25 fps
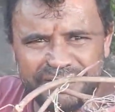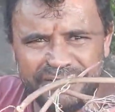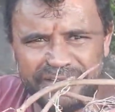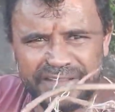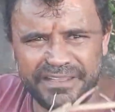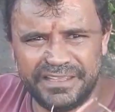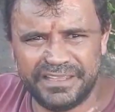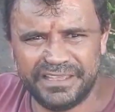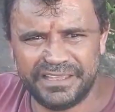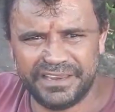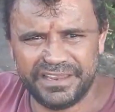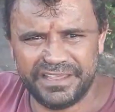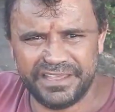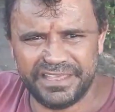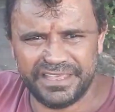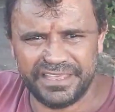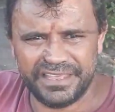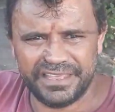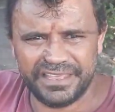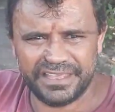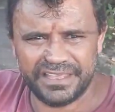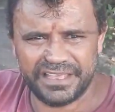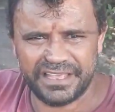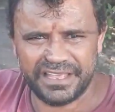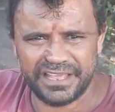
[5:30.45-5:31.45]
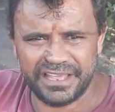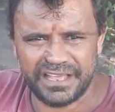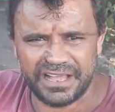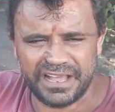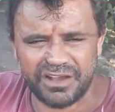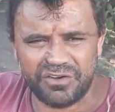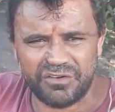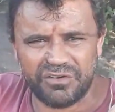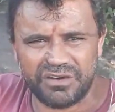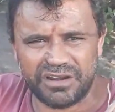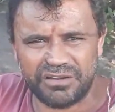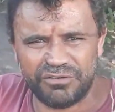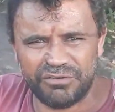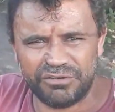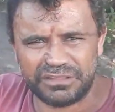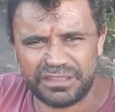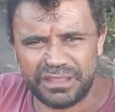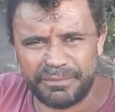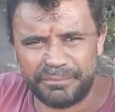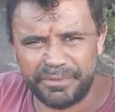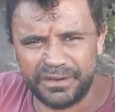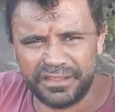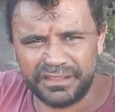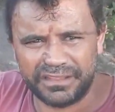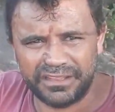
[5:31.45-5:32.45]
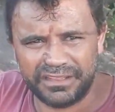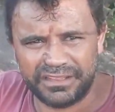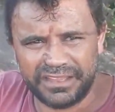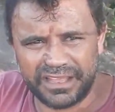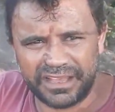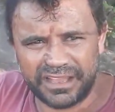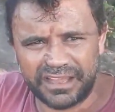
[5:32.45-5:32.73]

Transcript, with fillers: Tirei, Agora eu vou estar tá plantando, né?